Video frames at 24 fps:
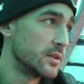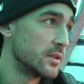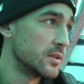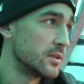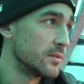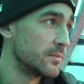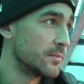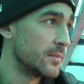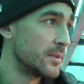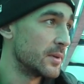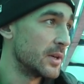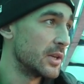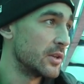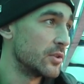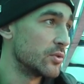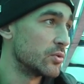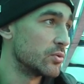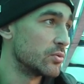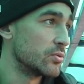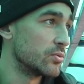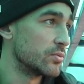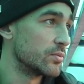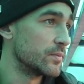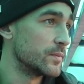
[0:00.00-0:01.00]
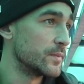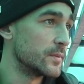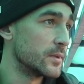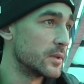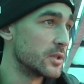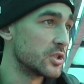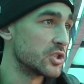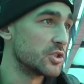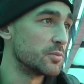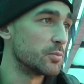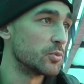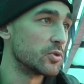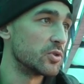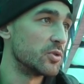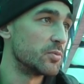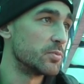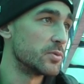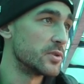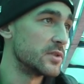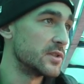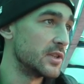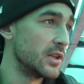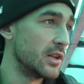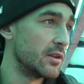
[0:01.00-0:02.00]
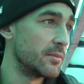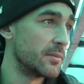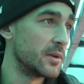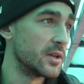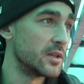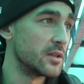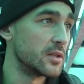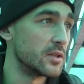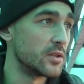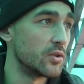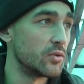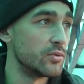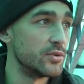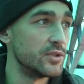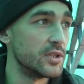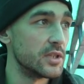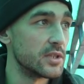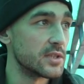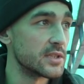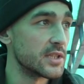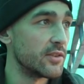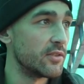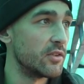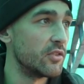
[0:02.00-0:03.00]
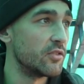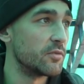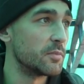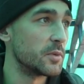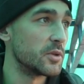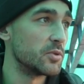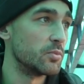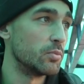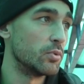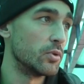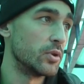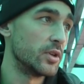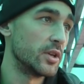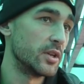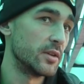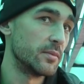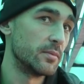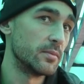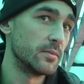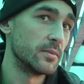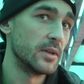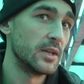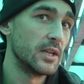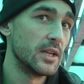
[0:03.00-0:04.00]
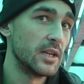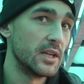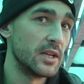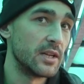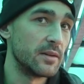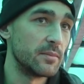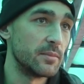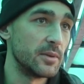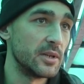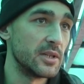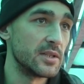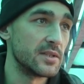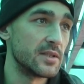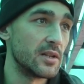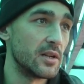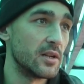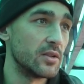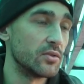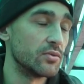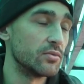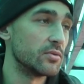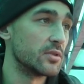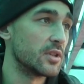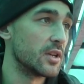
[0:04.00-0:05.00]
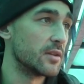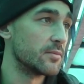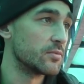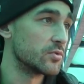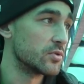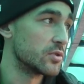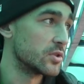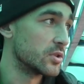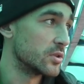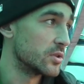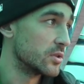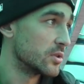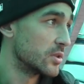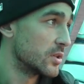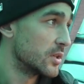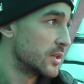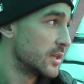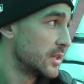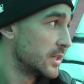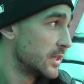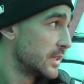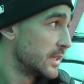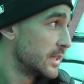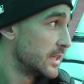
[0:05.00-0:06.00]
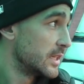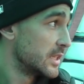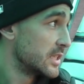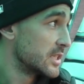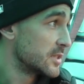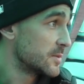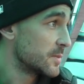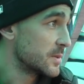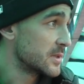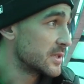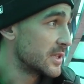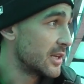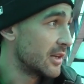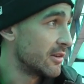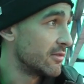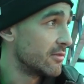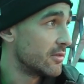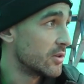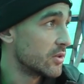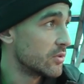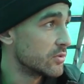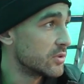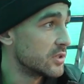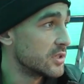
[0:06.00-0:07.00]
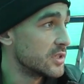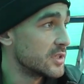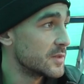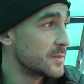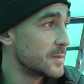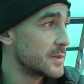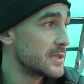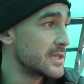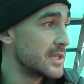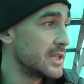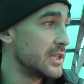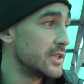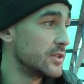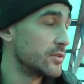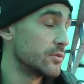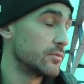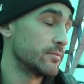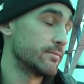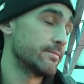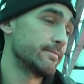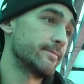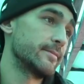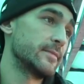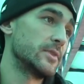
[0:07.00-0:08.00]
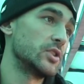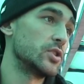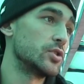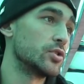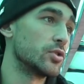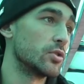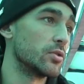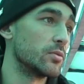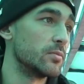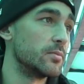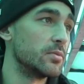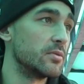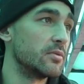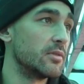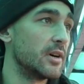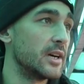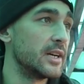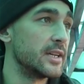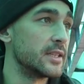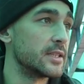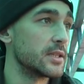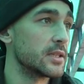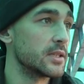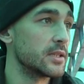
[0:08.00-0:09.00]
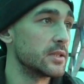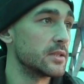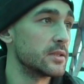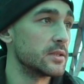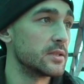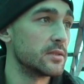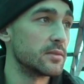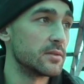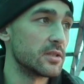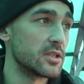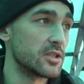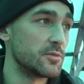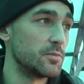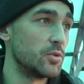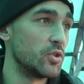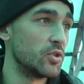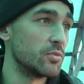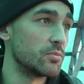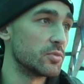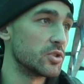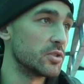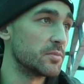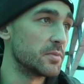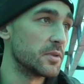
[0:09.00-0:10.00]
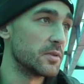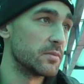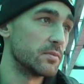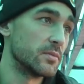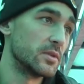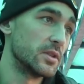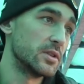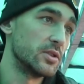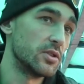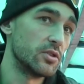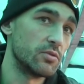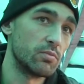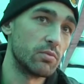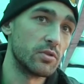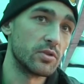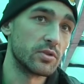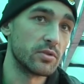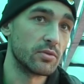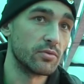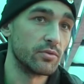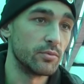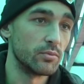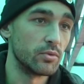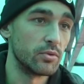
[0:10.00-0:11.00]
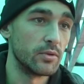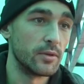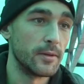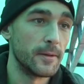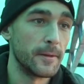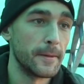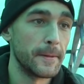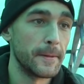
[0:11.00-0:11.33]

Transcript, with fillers: маленькую ошибку допустили, мало людей ставили в подборе, обрезали, ну и там уже спасали ворота, не спасли. Ну, ничего, бывает. Разберем ошибки, надеюсь, больше такого не будет.